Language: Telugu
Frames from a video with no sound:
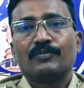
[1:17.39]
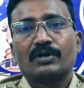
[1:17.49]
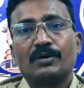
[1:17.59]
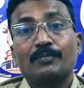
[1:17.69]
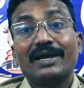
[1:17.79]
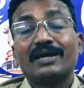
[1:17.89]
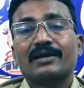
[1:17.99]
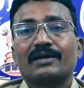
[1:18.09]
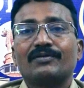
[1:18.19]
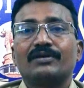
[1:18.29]
ఒక
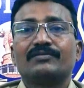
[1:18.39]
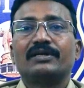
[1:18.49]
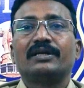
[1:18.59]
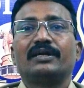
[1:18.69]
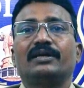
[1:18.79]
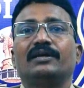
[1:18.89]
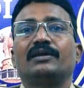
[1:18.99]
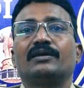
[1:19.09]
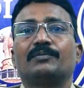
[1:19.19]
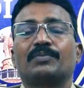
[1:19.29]
భయంకరమైనటువంటి
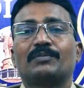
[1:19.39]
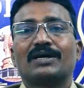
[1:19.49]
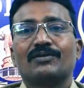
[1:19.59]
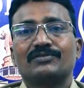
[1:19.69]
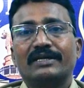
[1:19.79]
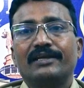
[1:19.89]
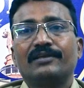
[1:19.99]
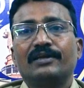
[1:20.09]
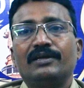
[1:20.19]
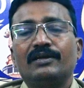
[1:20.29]
ప్రమాదం
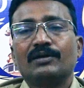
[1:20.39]
జరిగింది